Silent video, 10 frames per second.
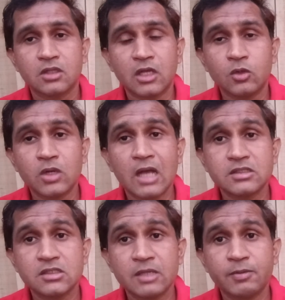धनु
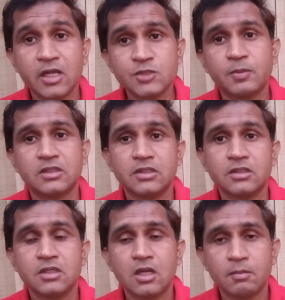राशि से बृहस्पति
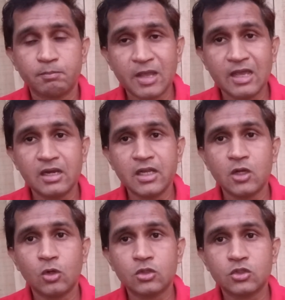पहले
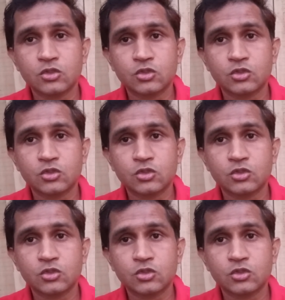और